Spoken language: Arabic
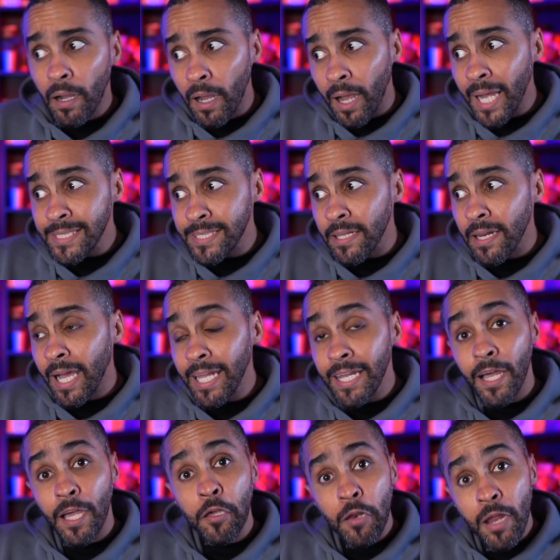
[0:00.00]
قادرة على
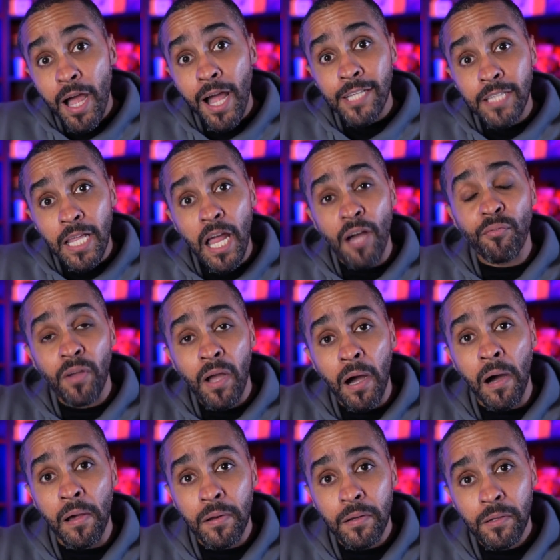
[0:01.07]
قراءة
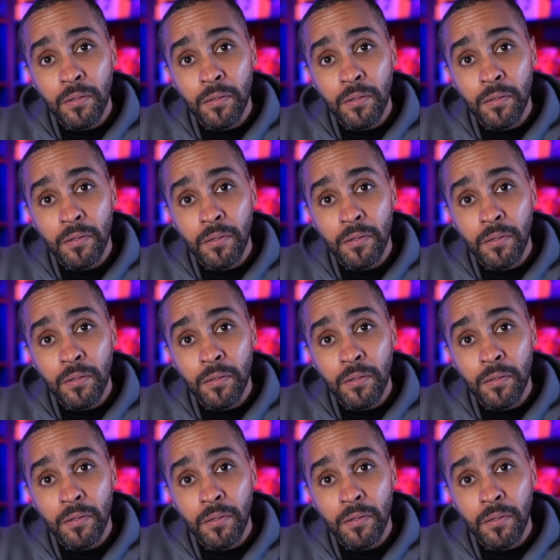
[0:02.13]
الأفكار